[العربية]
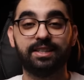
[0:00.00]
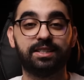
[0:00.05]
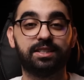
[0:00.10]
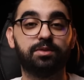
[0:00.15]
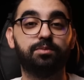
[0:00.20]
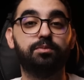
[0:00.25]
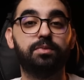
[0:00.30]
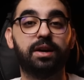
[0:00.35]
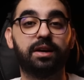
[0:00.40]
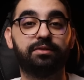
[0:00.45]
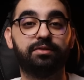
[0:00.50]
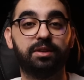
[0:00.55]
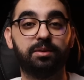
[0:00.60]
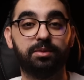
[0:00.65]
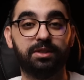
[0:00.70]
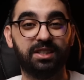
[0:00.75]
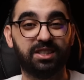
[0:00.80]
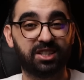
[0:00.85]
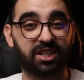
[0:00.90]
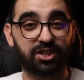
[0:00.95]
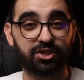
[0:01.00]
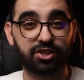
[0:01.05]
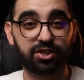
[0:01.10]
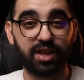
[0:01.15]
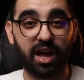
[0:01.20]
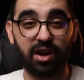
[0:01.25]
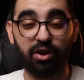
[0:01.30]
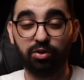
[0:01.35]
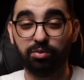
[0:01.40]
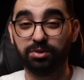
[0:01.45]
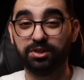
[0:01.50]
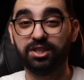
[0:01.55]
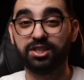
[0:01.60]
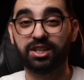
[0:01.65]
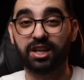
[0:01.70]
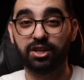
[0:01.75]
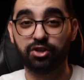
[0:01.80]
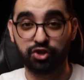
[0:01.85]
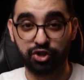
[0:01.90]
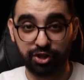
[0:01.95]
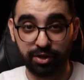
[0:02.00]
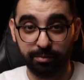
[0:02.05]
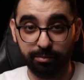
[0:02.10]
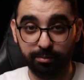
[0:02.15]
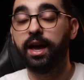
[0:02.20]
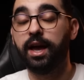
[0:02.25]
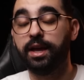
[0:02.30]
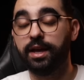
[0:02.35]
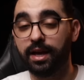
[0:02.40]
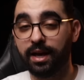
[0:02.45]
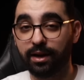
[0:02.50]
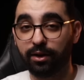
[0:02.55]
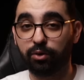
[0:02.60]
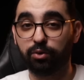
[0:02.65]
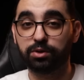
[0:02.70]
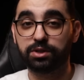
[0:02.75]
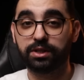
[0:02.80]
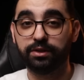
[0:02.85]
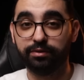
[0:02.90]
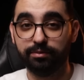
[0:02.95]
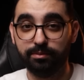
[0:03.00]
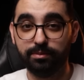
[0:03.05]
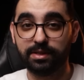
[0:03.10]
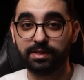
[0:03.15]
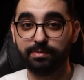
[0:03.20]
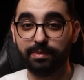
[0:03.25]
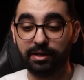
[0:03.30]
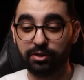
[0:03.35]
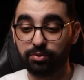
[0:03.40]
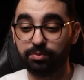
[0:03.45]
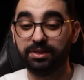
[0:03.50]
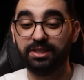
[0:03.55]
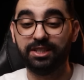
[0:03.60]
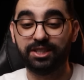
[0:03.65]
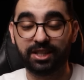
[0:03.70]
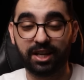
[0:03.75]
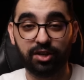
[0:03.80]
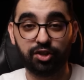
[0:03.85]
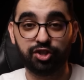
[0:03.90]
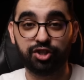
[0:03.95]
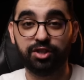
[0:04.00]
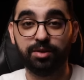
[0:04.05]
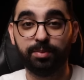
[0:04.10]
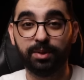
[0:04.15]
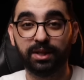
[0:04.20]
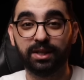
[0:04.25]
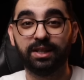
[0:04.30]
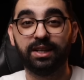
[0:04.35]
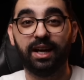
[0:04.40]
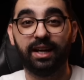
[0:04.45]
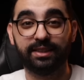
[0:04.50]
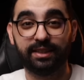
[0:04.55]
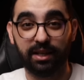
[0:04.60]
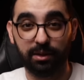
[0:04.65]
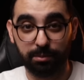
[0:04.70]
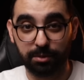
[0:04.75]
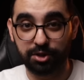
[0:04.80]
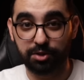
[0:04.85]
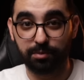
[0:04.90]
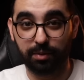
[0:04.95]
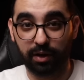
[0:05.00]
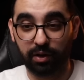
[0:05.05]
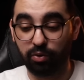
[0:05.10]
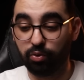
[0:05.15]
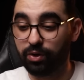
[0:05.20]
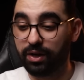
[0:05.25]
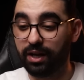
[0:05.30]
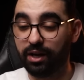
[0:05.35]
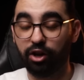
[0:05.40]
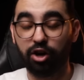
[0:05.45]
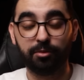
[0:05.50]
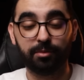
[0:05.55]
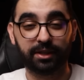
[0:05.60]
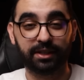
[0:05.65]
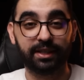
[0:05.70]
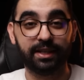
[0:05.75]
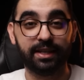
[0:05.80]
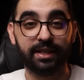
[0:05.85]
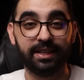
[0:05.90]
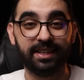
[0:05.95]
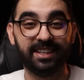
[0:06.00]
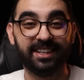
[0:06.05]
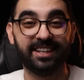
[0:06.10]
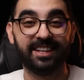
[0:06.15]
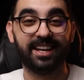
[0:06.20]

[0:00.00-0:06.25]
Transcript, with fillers: تماك فين بديت كنشطح وبديت كنجذب ايه الخوت كيف ما سمعت وبديت كنجذب حدا المجمر وكان العمر ديالي